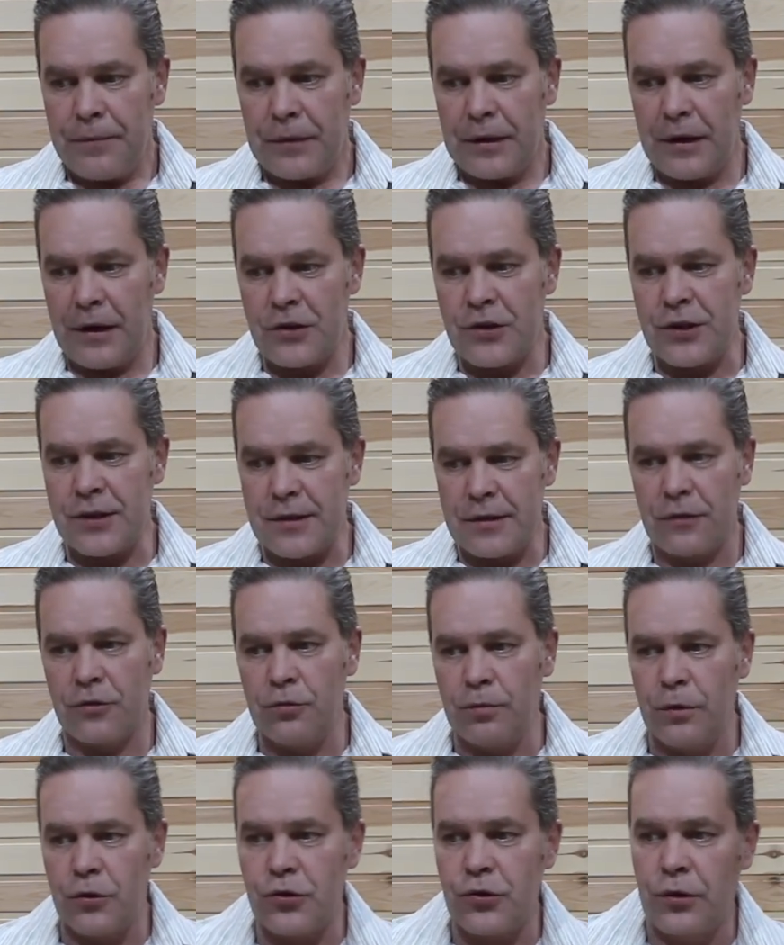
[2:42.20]
Я честно
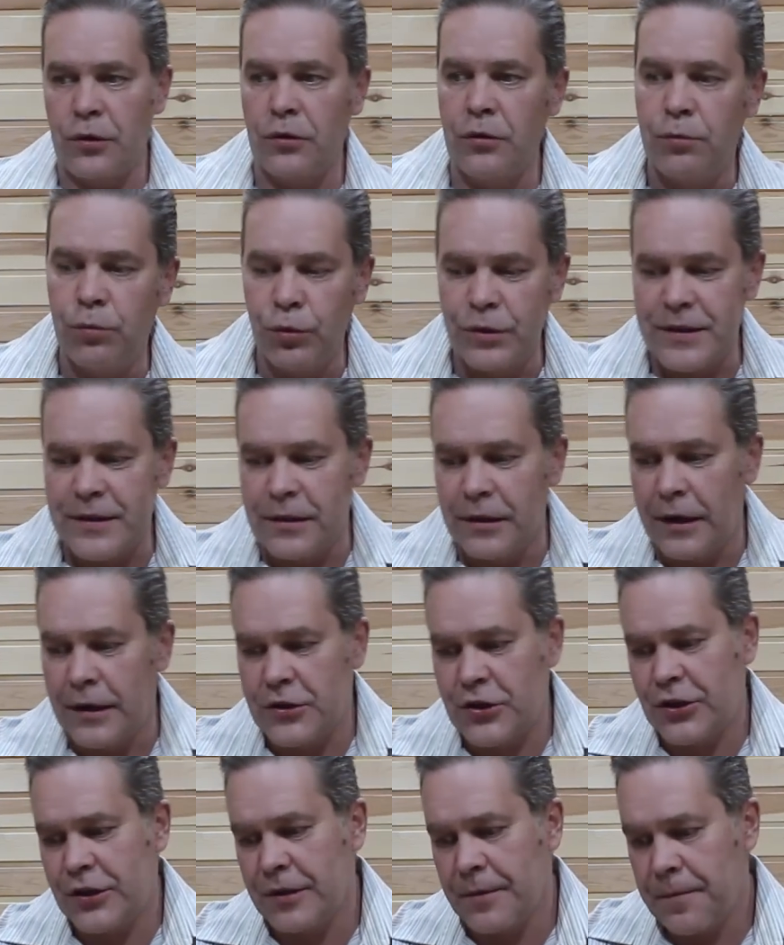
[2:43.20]
думал, что оно будет
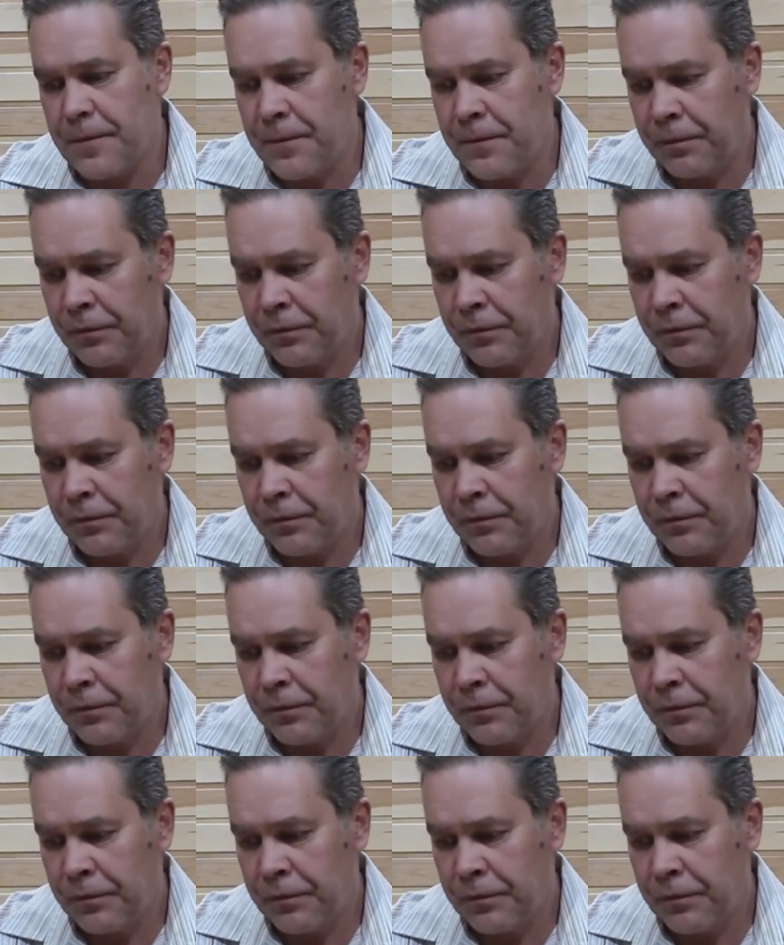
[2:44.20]
слаще.